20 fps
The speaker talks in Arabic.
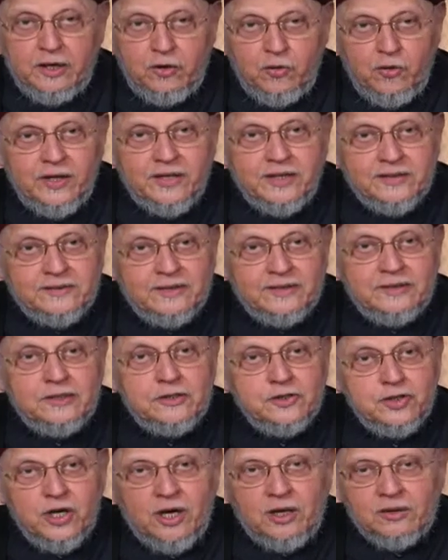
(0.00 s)
روايه
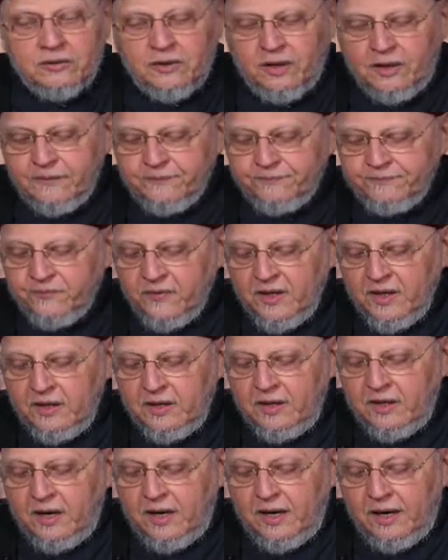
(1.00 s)
ان شاء الله
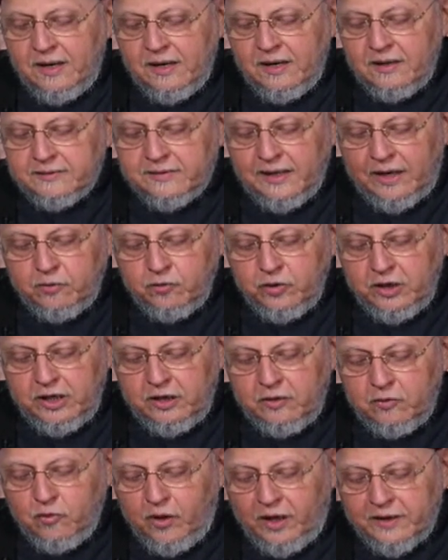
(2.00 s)
حاء
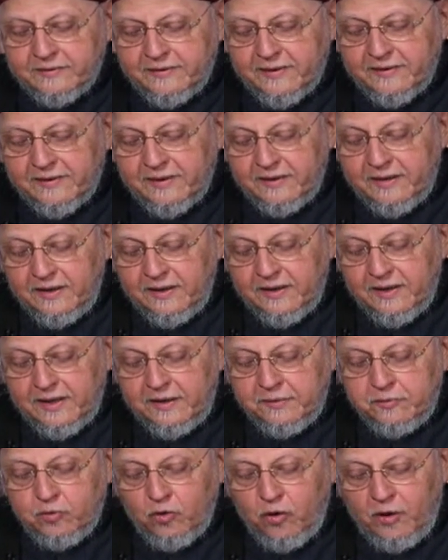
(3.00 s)
تحويل وحدثنا
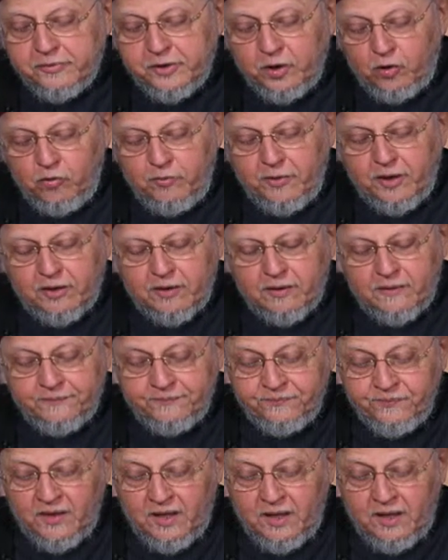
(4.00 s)
ابن أبي عمر
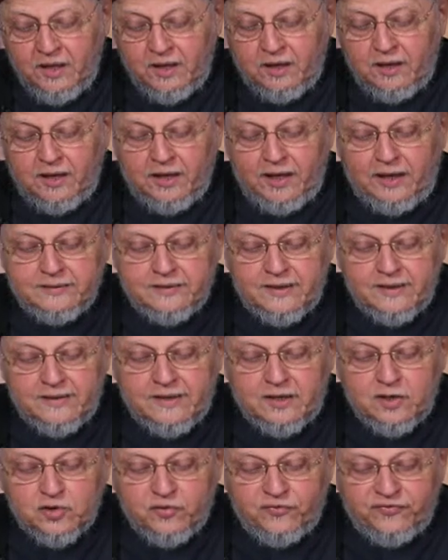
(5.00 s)
قال
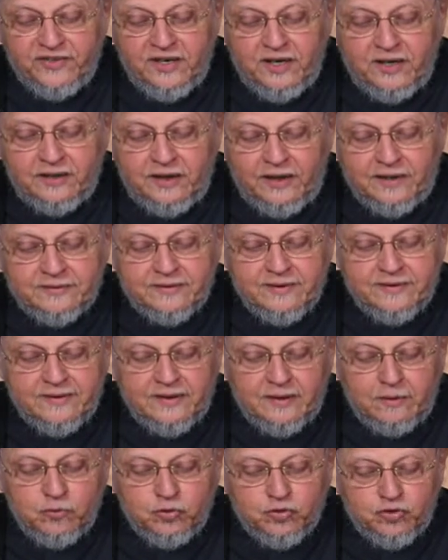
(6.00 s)
حدثنا سفيان
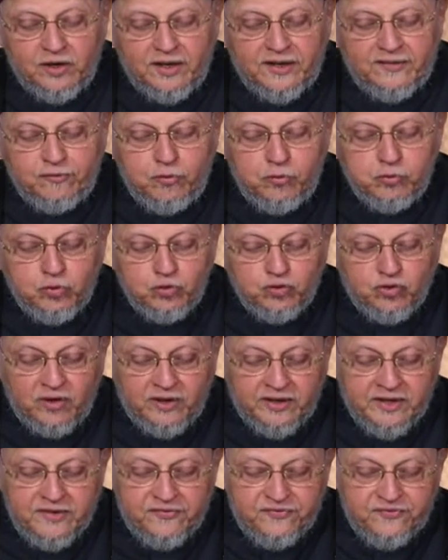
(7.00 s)
حدثنا مطرف بن
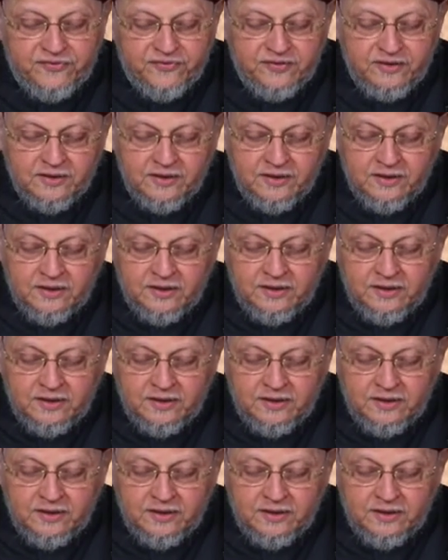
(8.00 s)
طريف